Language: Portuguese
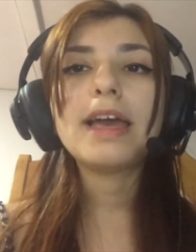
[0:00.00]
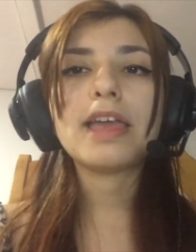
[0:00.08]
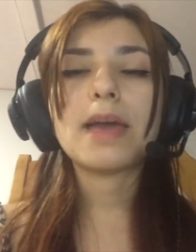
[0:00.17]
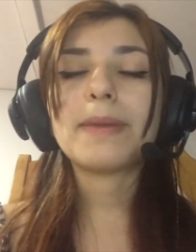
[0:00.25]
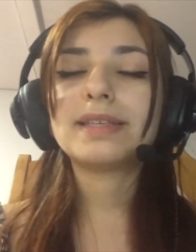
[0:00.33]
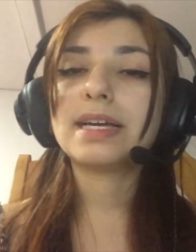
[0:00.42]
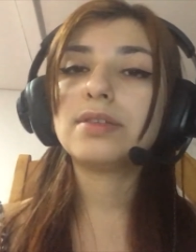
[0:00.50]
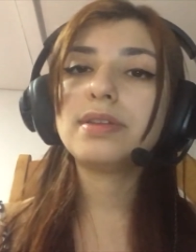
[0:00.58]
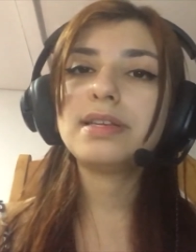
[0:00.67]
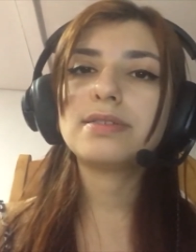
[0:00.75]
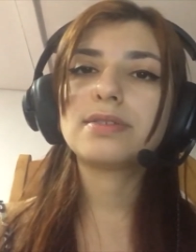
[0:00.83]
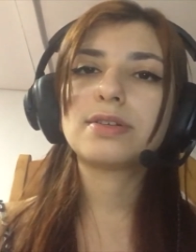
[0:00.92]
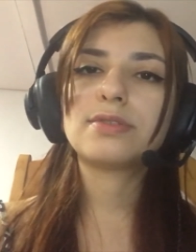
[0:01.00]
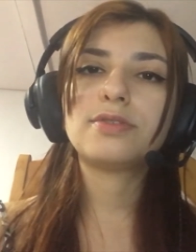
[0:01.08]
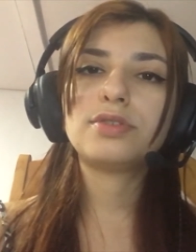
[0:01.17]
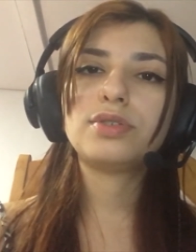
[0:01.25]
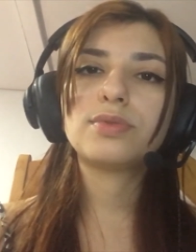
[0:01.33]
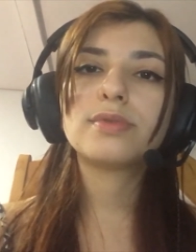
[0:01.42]
E é baseado nisso que
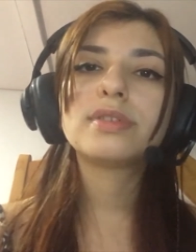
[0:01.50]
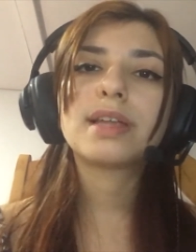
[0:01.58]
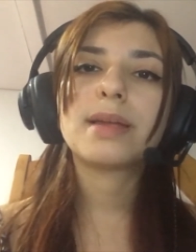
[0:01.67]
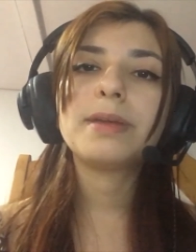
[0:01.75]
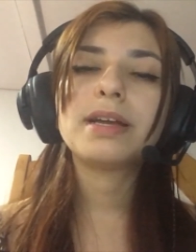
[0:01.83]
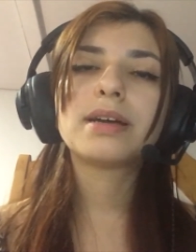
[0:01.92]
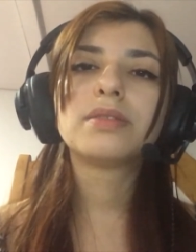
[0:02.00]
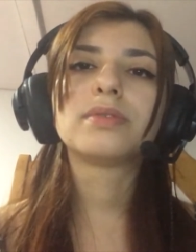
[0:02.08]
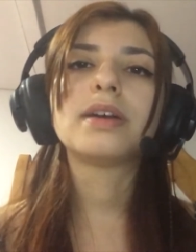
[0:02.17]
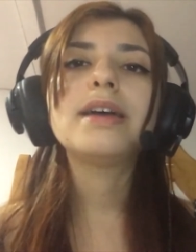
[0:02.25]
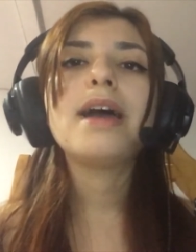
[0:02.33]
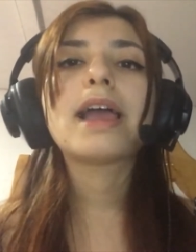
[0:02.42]
surgiu o Ceramicando,